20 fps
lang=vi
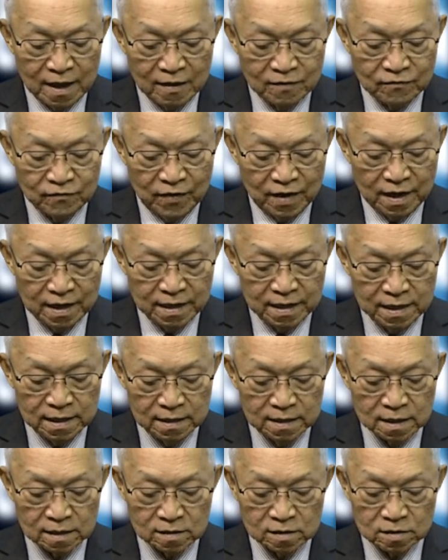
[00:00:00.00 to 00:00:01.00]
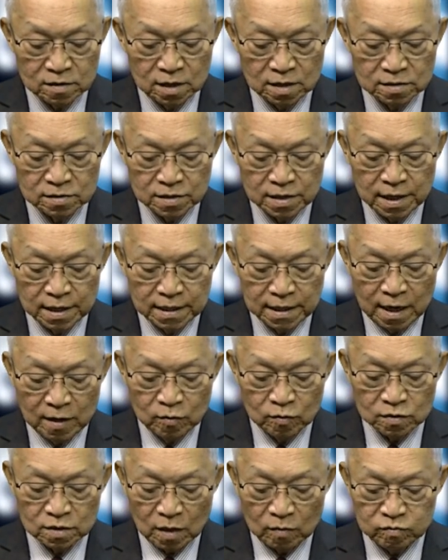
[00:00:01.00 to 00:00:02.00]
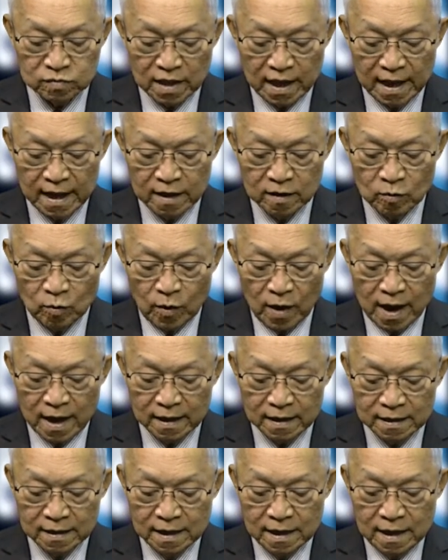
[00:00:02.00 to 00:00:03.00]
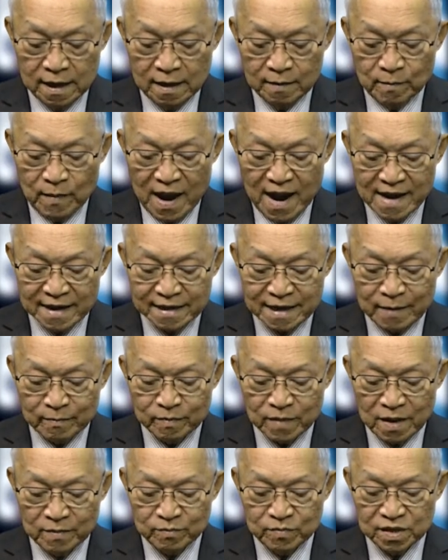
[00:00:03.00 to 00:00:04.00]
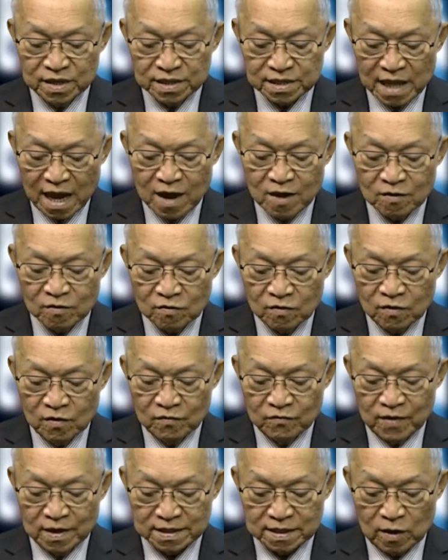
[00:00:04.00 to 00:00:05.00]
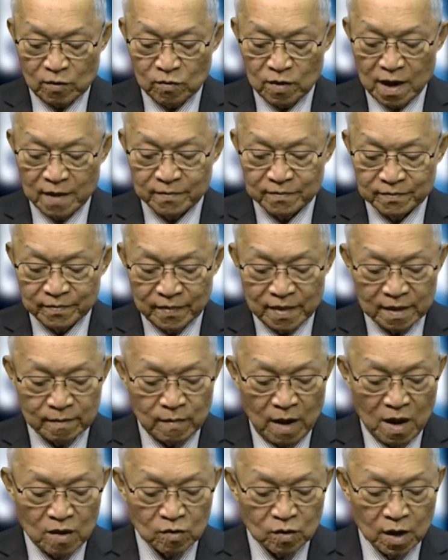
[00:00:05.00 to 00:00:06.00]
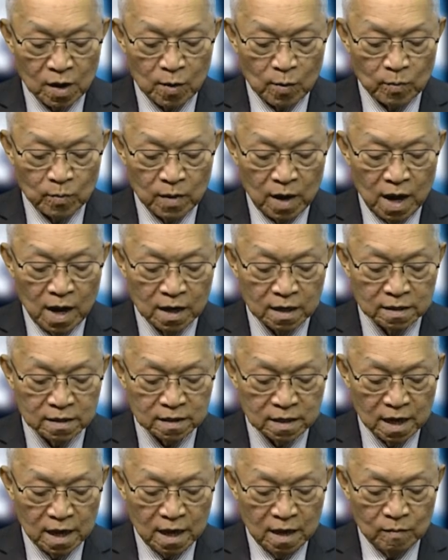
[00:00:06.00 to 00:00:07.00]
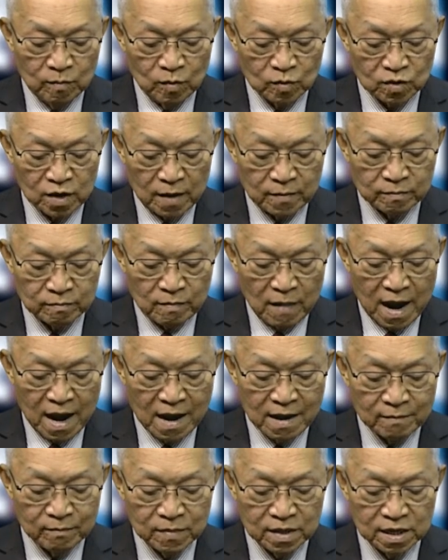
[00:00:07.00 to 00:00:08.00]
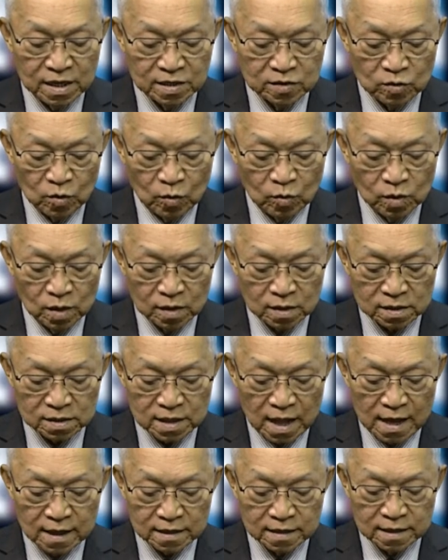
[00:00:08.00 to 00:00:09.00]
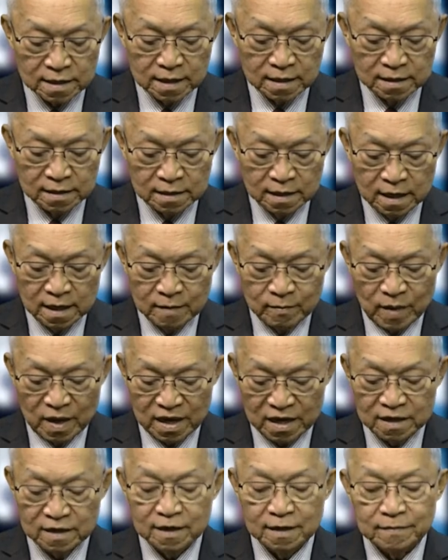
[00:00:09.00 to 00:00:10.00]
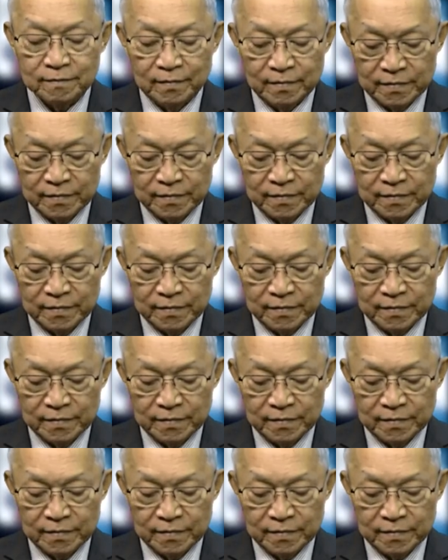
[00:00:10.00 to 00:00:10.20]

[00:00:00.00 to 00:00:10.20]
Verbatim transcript: với lực lượng chiến đấu tổng thể khoảng 350 tàu và tàu ngầm, bao gồm hơn 130 chủ lực tác chiến mặt nước.